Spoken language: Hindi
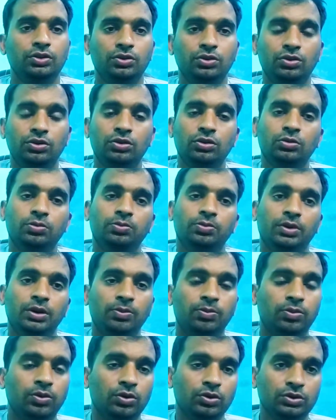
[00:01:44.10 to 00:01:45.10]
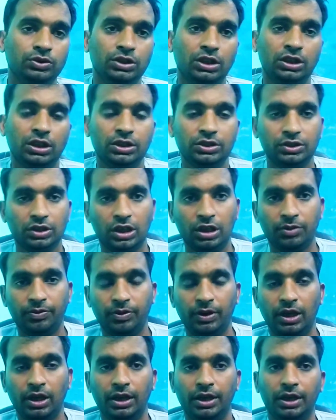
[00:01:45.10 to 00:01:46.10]
यूट्यूब पर बहुत ज़्यादा जाल
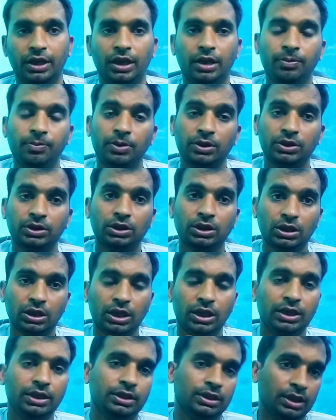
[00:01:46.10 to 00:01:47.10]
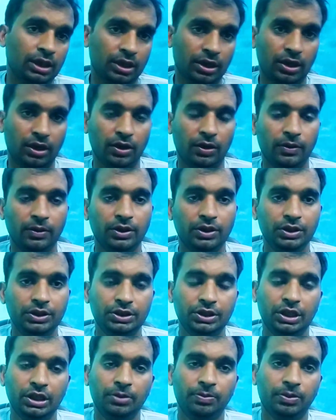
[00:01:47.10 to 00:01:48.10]
फैल गया है पत्रकारिता का
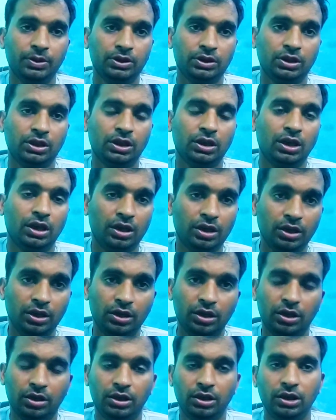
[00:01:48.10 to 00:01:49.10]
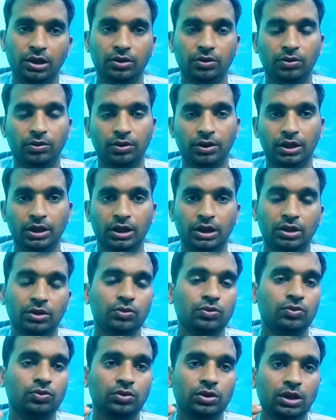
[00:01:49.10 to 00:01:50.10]
इतने पत्रकार इकट्ठे हो गए हैं
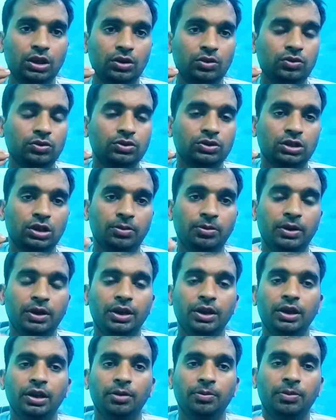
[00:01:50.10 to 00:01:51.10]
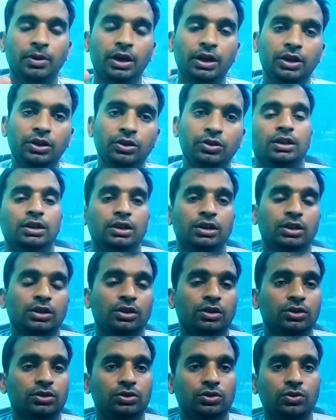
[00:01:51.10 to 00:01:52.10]
उनने कुछ खबरें नहीं पा रही
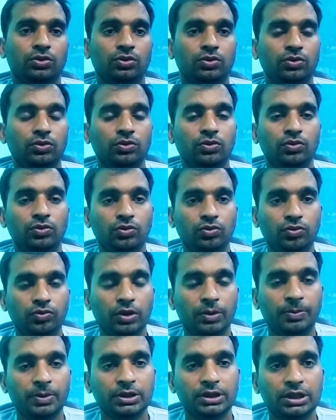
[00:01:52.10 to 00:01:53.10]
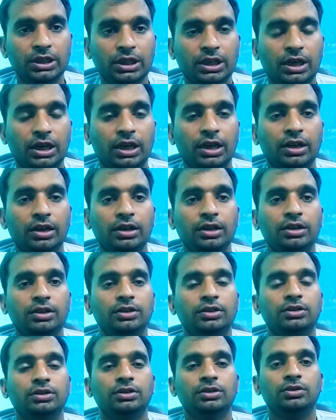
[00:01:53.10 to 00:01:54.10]
तो वह पत्रकार
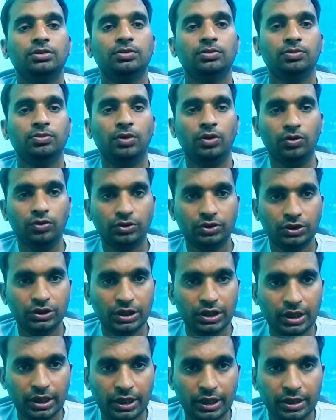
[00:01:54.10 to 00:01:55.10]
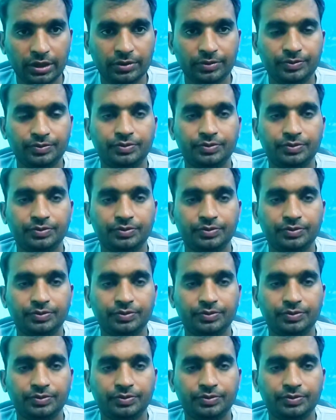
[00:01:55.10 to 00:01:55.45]
बहुत से हैं